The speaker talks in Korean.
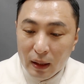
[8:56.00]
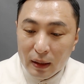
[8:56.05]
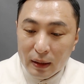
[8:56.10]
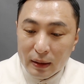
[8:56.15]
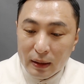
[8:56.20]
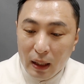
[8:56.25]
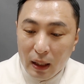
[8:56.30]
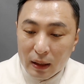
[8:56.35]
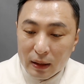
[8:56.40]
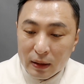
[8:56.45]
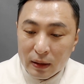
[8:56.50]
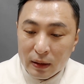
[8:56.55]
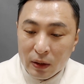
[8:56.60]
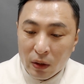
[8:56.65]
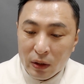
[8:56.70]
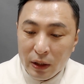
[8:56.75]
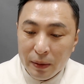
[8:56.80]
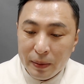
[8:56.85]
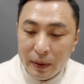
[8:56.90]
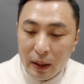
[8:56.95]
자,
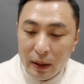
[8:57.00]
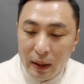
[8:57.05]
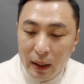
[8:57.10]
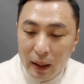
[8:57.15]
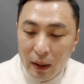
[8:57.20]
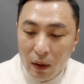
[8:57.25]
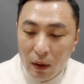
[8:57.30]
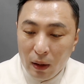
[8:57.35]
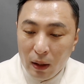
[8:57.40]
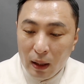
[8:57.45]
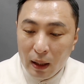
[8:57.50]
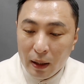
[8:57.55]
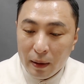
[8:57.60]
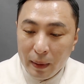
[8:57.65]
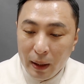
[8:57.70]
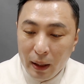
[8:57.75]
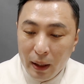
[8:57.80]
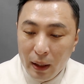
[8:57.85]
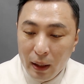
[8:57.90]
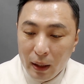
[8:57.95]
전입세대
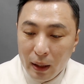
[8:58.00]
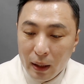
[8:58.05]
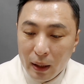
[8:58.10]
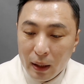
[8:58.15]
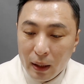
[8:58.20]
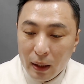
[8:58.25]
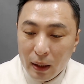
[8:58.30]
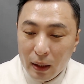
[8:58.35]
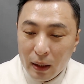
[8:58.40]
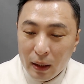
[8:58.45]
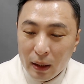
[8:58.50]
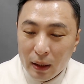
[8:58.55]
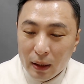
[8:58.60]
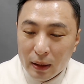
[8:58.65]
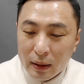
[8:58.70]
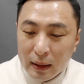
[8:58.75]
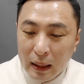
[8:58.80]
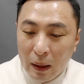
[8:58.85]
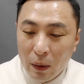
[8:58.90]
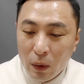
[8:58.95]
열람에
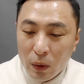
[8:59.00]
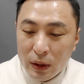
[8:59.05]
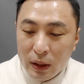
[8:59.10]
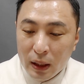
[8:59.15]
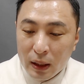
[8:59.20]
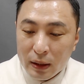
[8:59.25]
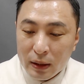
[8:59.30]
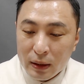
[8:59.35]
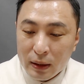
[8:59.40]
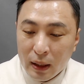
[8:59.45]
나오지 않은